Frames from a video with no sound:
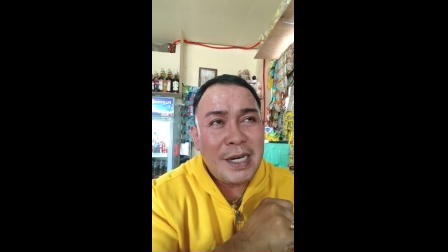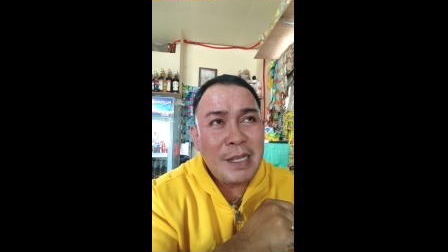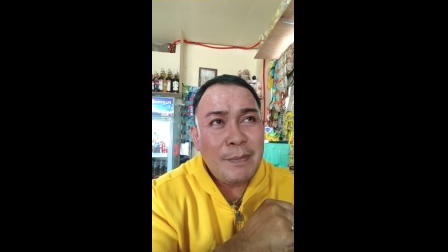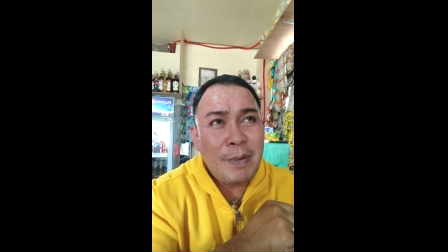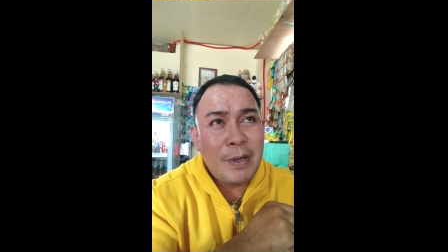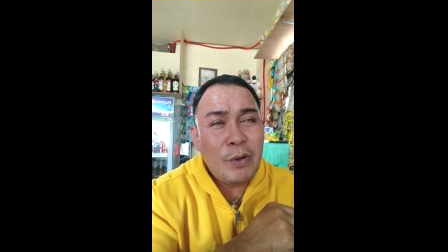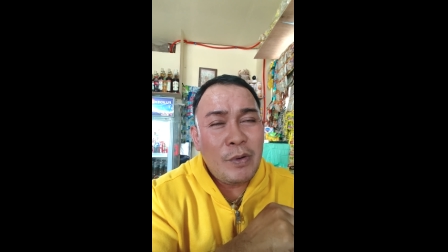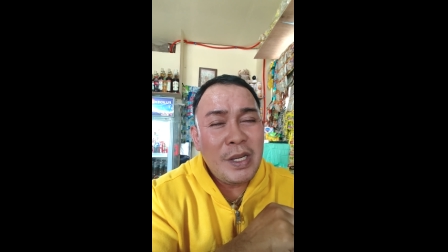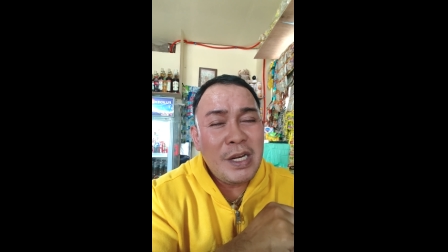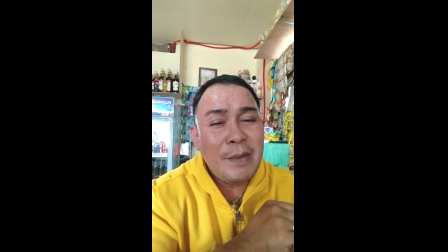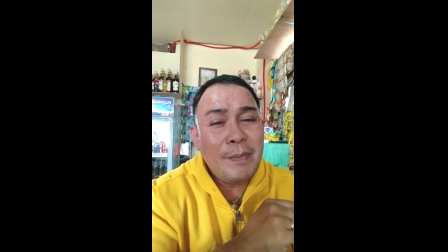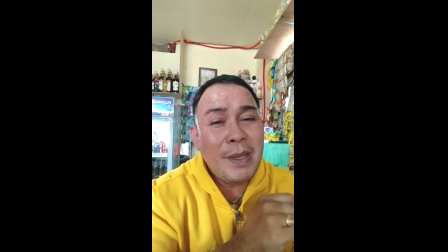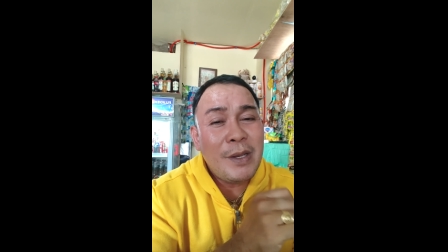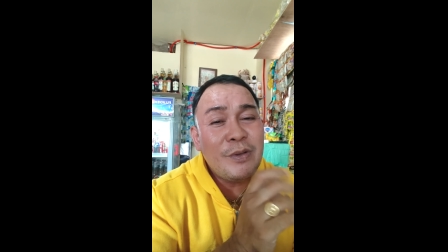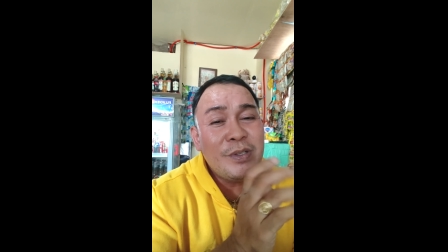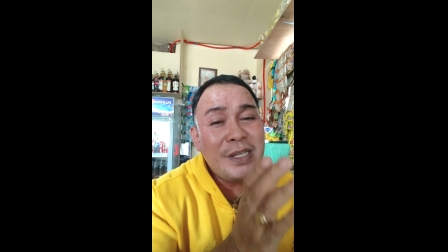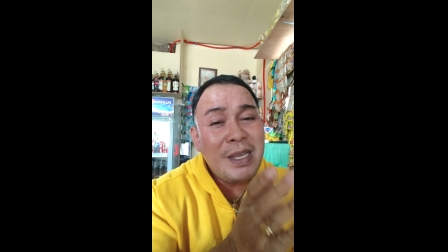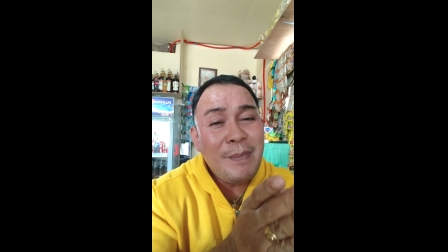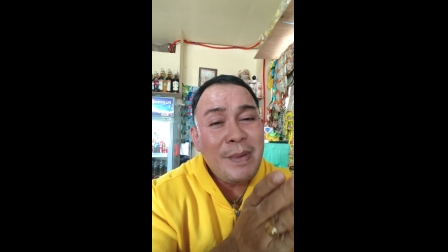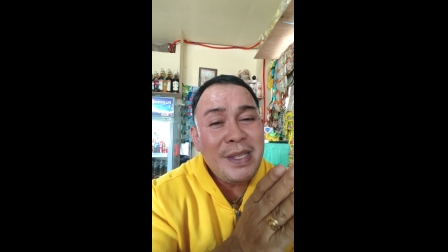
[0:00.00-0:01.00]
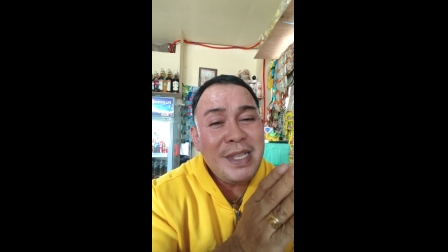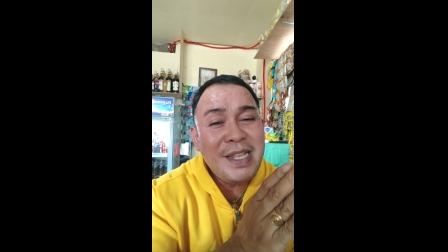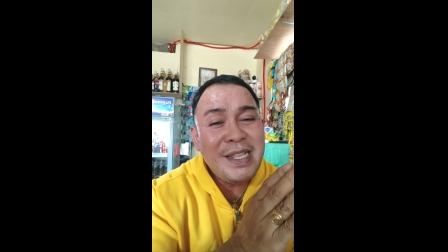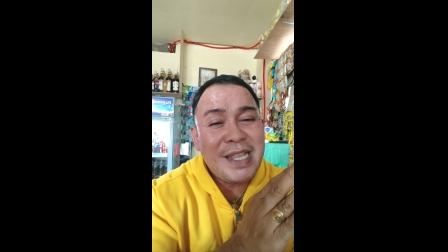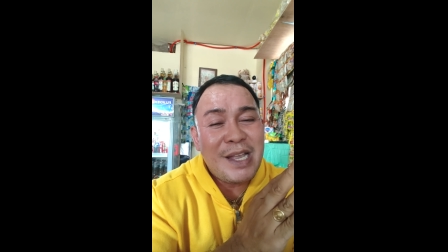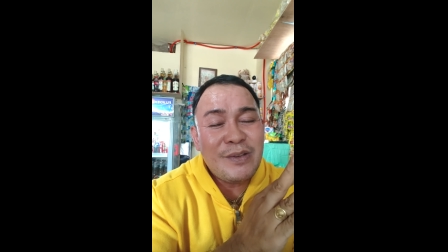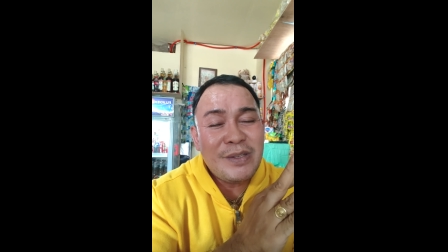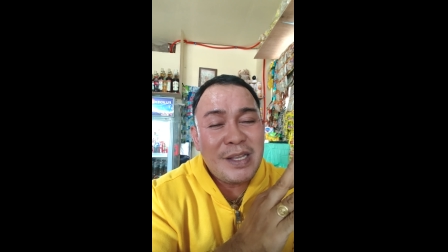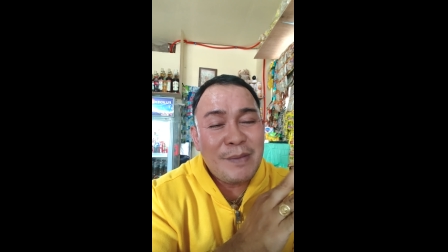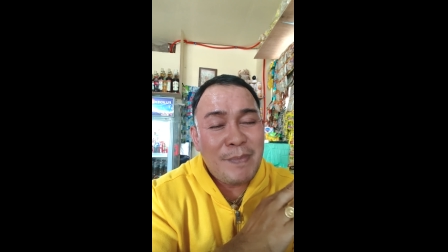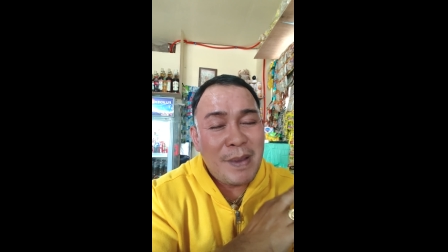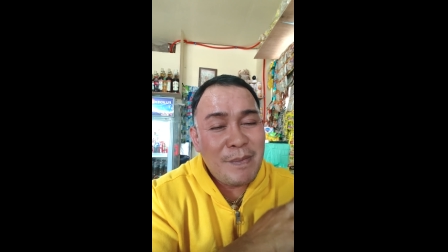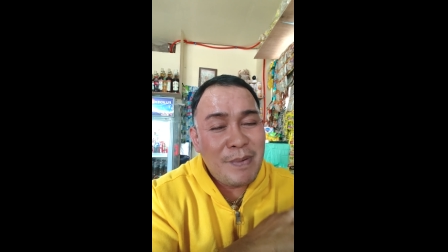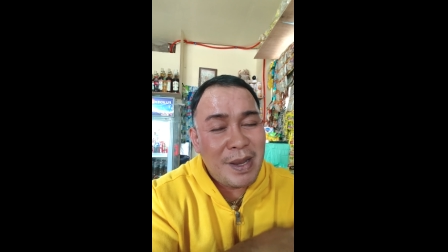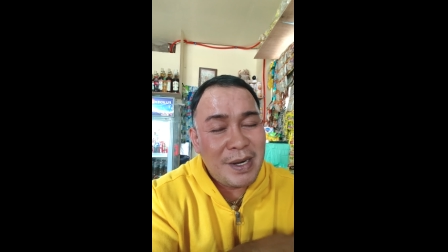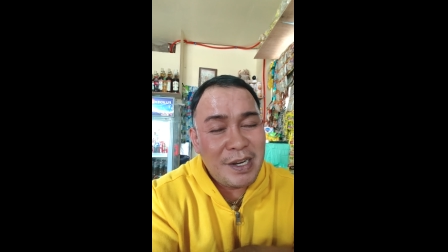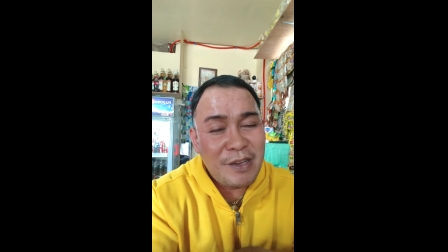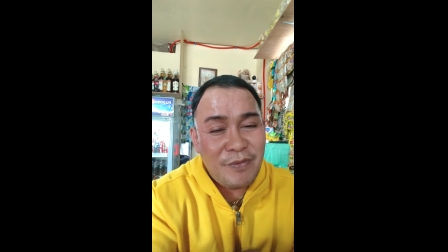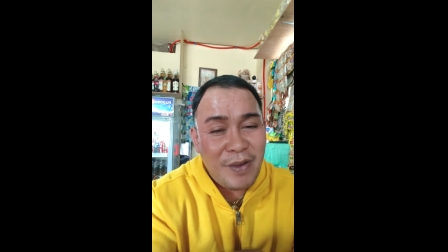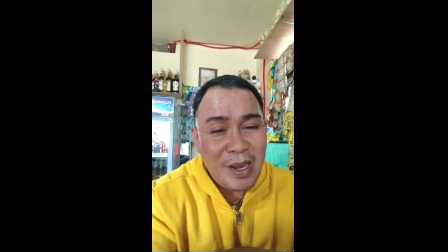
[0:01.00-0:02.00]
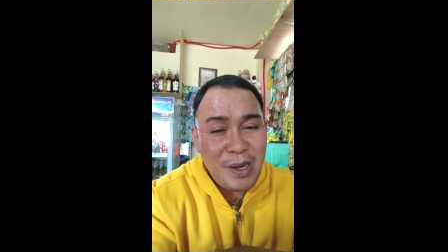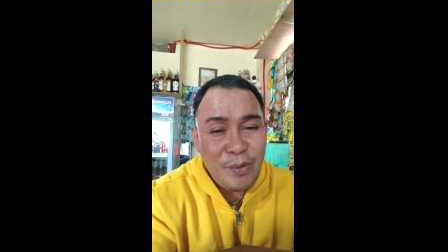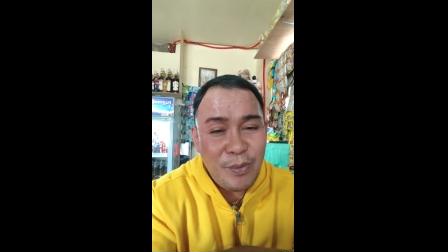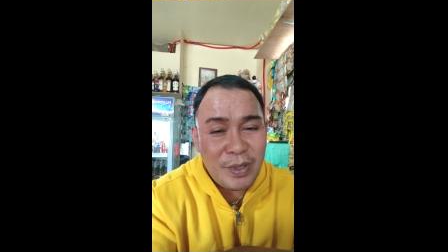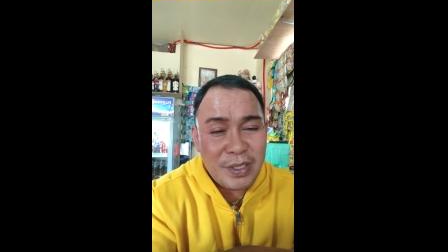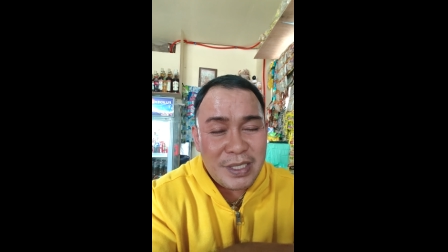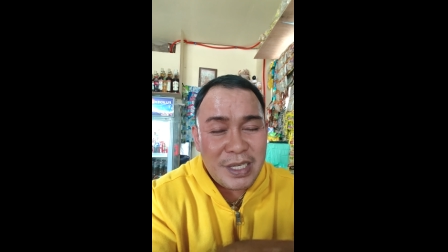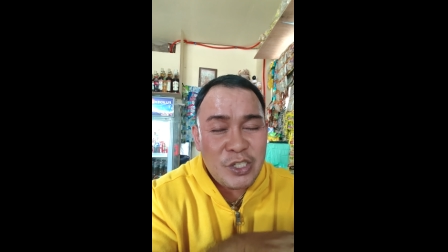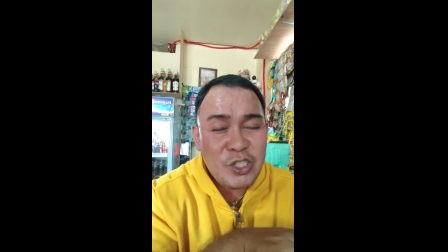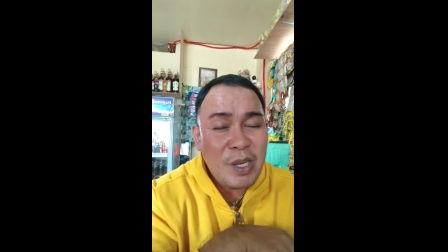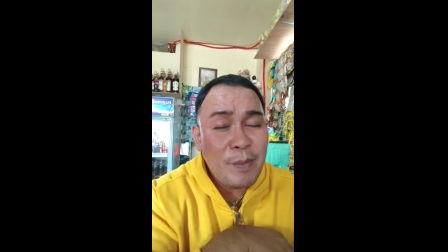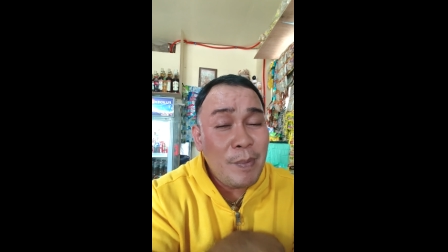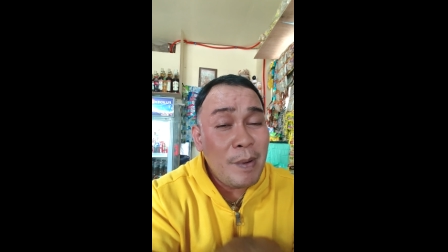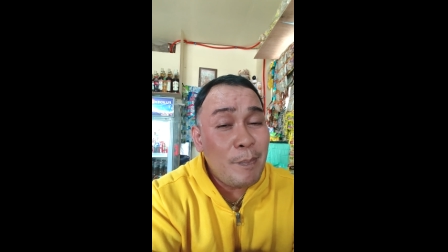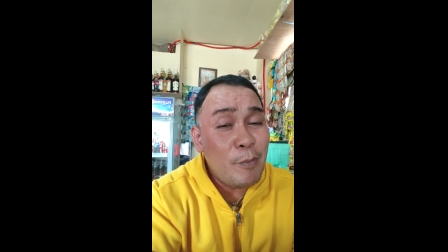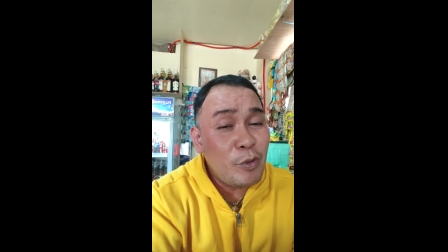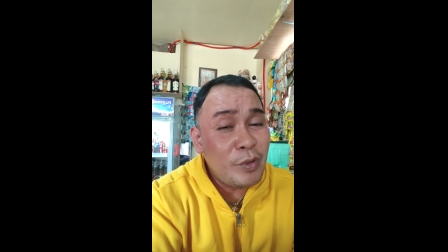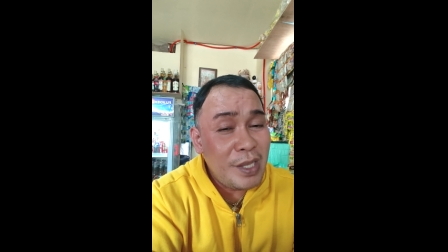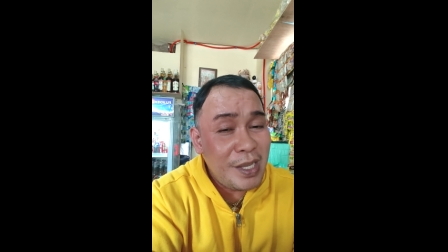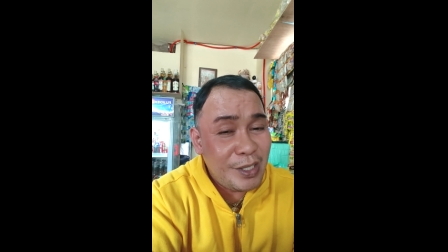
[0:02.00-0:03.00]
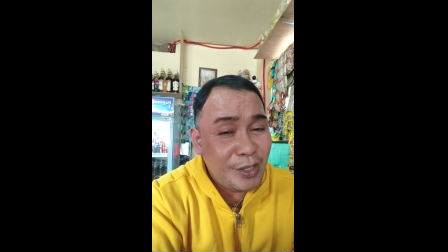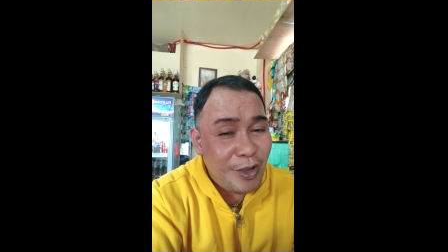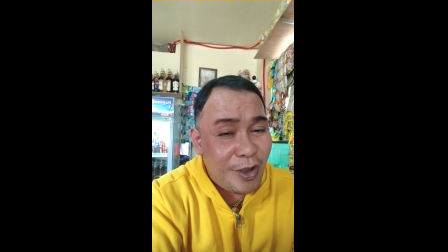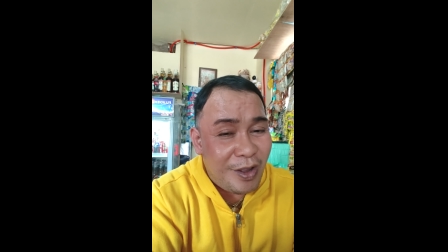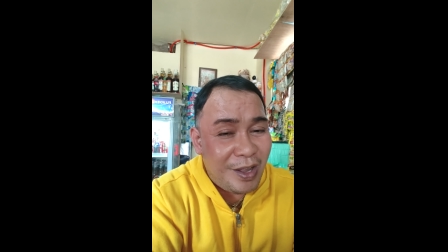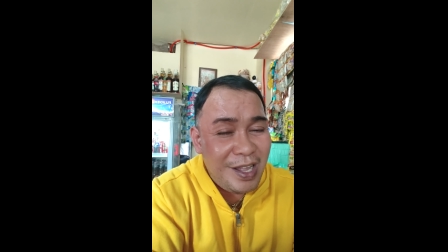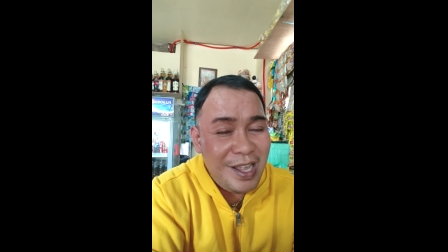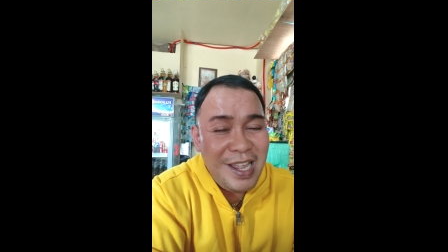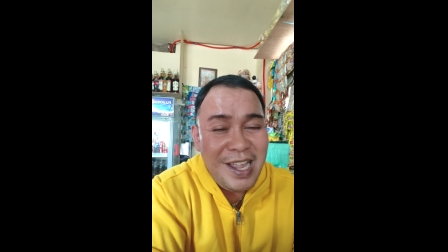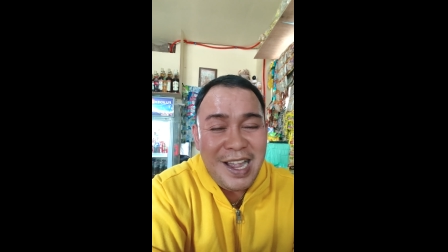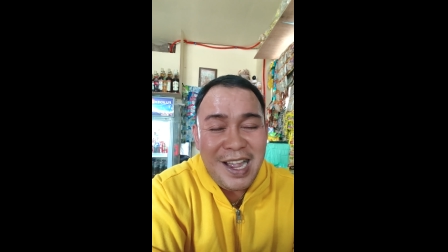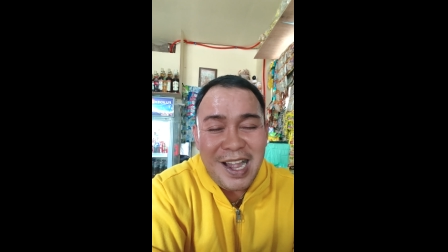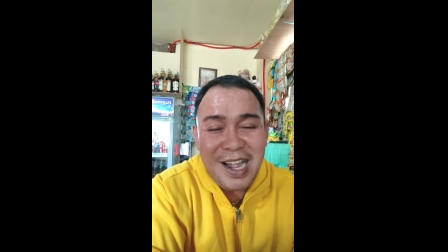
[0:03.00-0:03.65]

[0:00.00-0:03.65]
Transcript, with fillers: Red Parungkin, na mayroong 17,500 followers. At syempre po TikTok.